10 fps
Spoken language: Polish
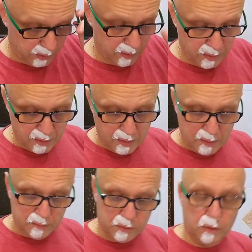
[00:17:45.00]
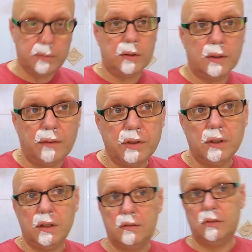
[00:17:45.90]
nie wzrosła. To nawet
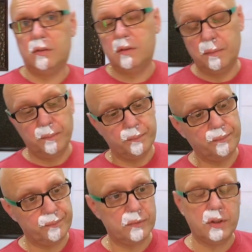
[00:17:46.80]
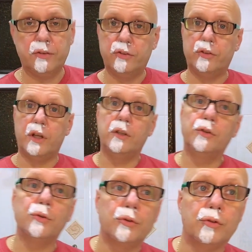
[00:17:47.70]
nie jest to jest
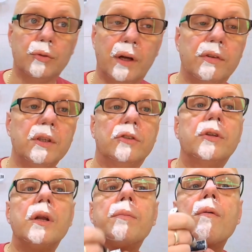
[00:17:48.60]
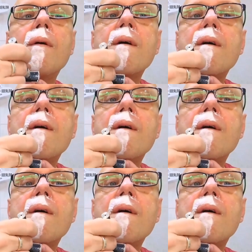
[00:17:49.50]
4 ciut ciut, nawet nie 4,5.